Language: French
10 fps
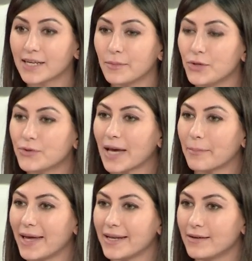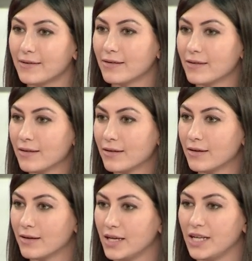minutes à peine,
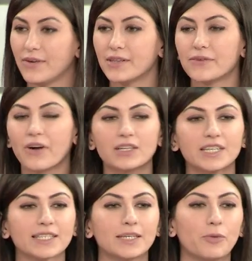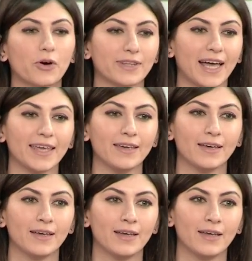ils viennent de franchir ce portail
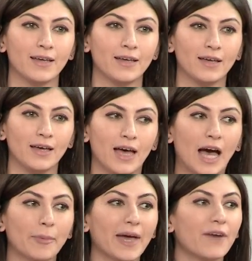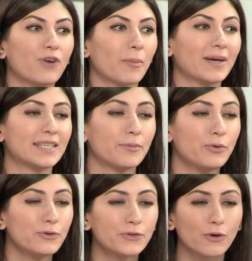après avoir passé
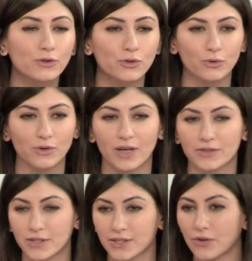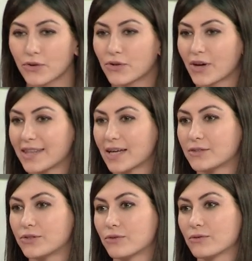plusieurs jours dans ce centre de
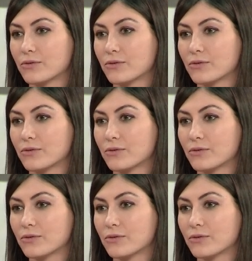rétention.